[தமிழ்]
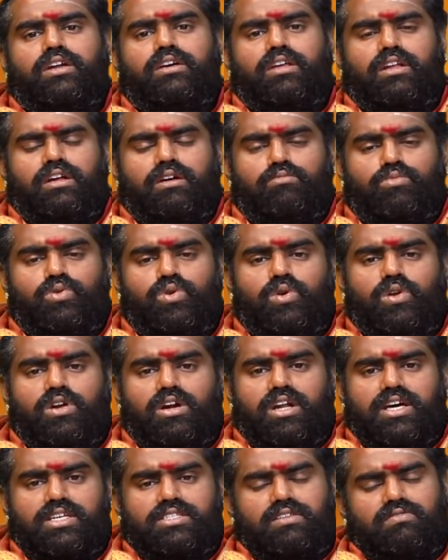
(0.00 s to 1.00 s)
அனுகிரகம்
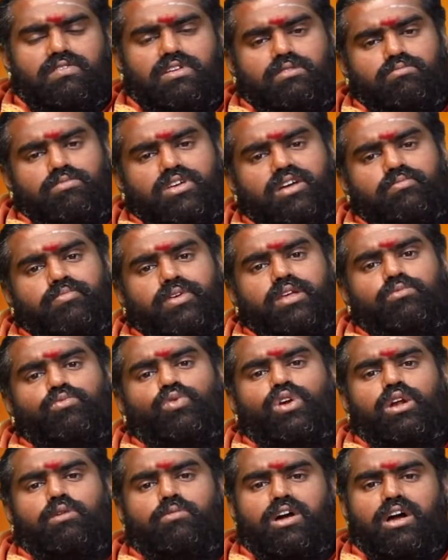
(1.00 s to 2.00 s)
முன்னோர்கள் ஆசீர்வாதம் மிக
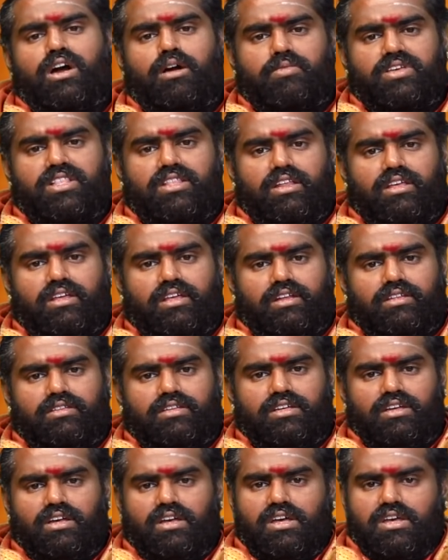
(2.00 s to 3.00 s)
பரிபூர்ணமாக
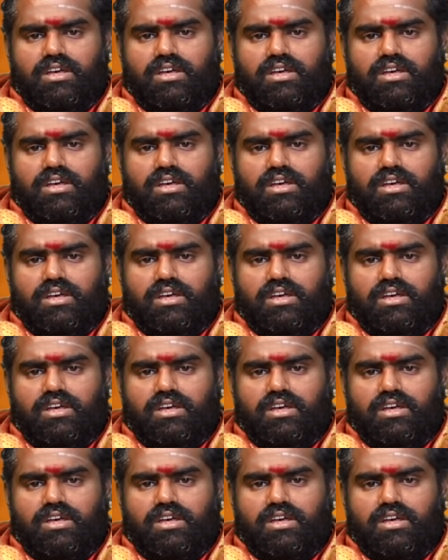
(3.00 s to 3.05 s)
அமைந்திருக்கிறது